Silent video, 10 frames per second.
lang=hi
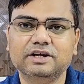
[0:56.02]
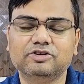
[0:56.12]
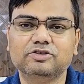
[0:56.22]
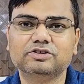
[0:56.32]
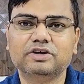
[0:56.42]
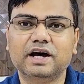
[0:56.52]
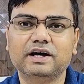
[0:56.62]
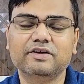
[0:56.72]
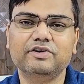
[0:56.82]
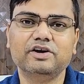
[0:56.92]
तो दोस्तों
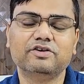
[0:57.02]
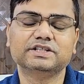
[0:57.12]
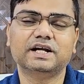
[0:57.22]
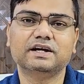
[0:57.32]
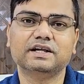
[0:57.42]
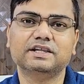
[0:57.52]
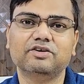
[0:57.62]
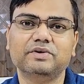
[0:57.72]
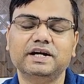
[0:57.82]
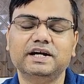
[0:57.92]
आगे वीडियो को स्टार्ट करते
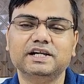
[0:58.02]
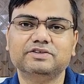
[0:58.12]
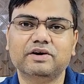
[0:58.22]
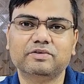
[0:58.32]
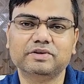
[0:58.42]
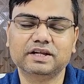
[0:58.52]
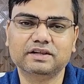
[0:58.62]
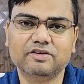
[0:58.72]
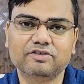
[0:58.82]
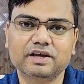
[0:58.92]
हैं और मैं डिटेल्स में आपको
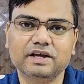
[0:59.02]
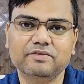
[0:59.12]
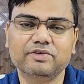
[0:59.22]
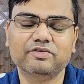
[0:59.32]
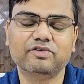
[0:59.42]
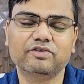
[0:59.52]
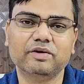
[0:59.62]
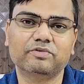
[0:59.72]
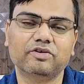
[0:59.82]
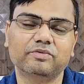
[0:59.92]
बताता हूँ कि फीफॉम
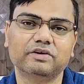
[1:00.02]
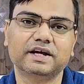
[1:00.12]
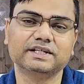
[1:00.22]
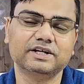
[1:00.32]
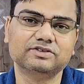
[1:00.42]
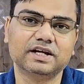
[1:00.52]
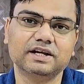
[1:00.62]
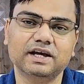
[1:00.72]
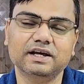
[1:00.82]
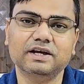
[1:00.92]
ऐप को आपको कैसे यूज़
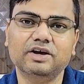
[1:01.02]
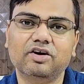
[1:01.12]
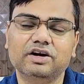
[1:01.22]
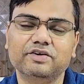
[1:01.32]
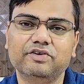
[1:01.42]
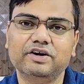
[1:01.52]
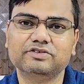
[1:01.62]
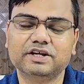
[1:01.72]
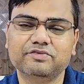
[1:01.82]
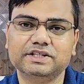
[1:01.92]
करना है और डिफरेंट
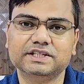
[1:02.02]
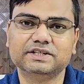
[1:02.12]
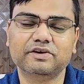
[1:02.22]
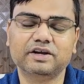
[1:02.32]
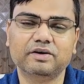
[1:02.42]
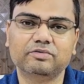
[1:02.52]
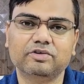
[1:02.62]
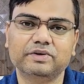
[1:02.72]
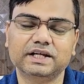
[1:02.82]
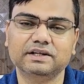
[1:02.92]
उसके फीचर्स के बारे में
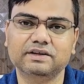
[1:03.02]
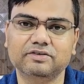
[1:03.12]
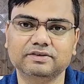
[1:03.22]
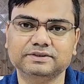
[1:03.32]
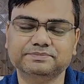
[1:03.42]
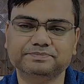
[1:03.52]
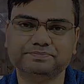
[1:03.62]
आपको बता देता हूँ